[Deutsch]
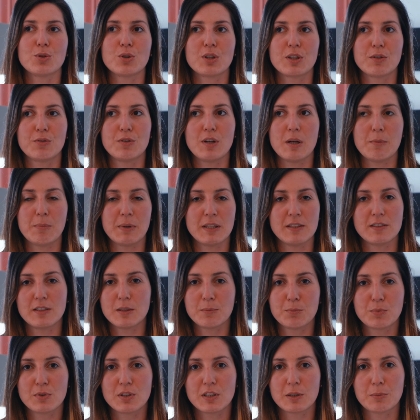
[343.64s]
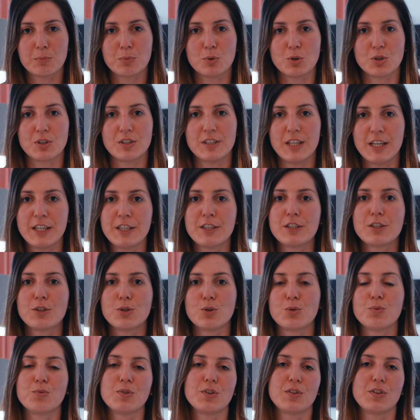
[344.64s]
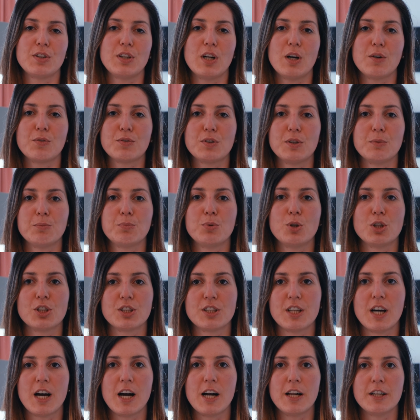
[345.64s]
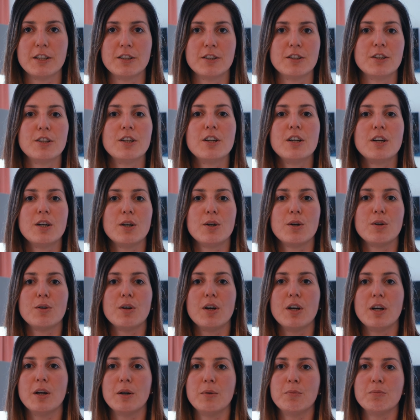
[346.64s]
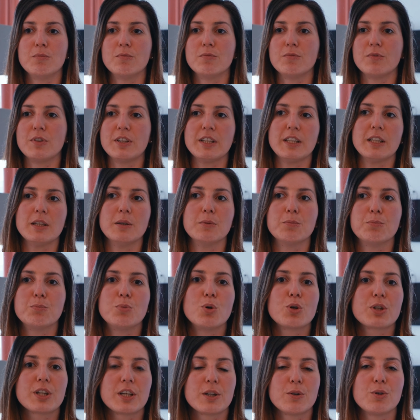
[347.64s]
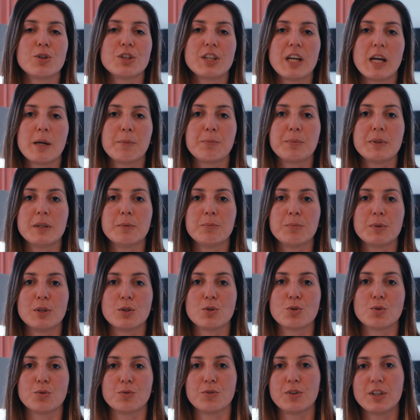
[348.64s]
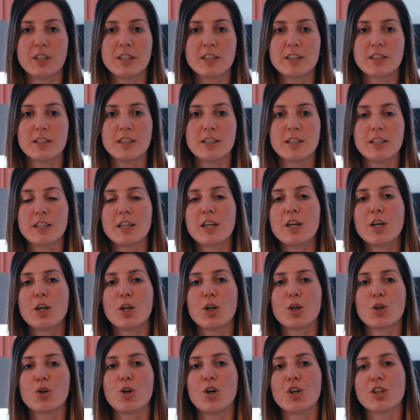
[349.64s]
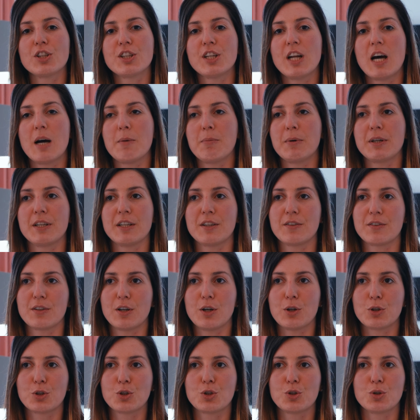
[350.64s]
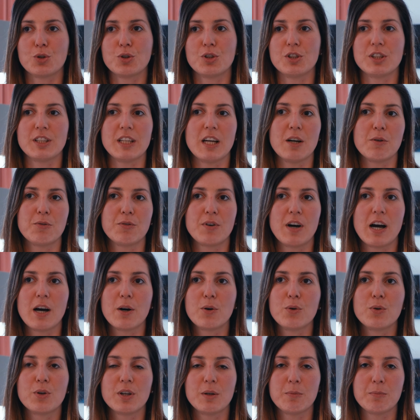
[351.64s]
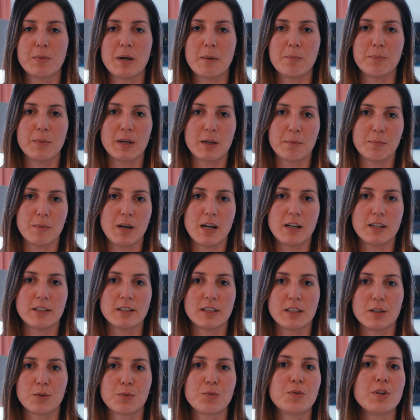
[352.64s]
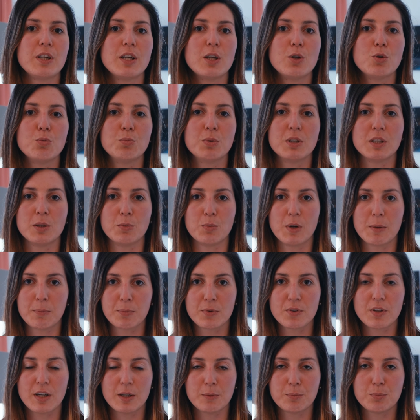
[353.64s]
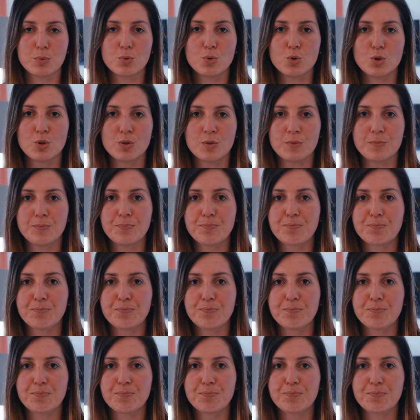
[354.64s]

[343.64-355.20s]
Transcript: ungefähr bei 70 Prozent und wir sind auf den Portalen ähm, wie Booking und Airbnb zu finden, konnten aber jetzt auch schon die Erfahrung in Bamberg machen, dass viele über die Website buchen.